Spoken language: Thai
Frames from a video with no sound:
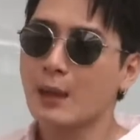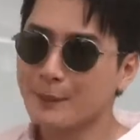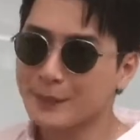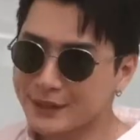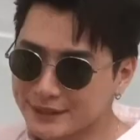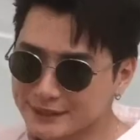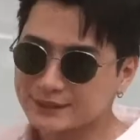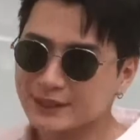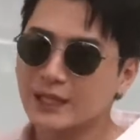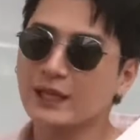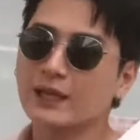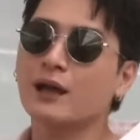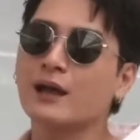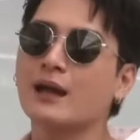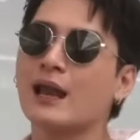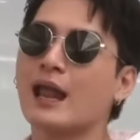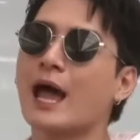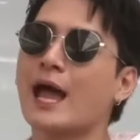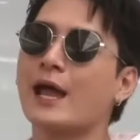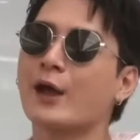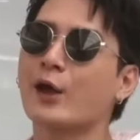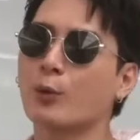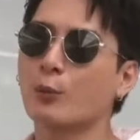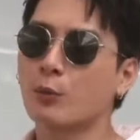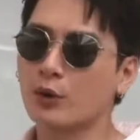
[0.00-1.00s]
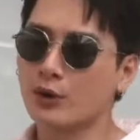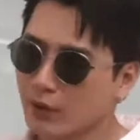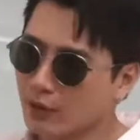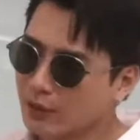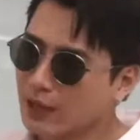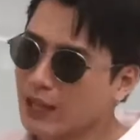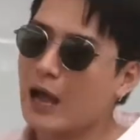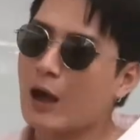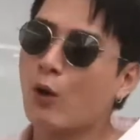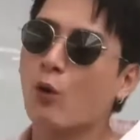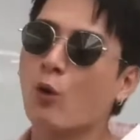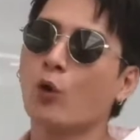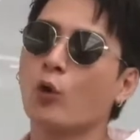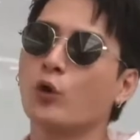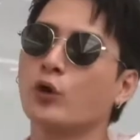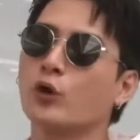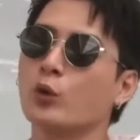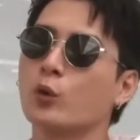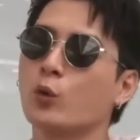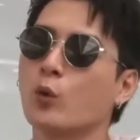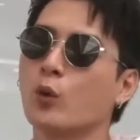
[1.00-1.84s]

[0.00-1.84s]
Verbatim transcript: มีสติกเกอร์ไลน์ของพวกเราทั้ง9คน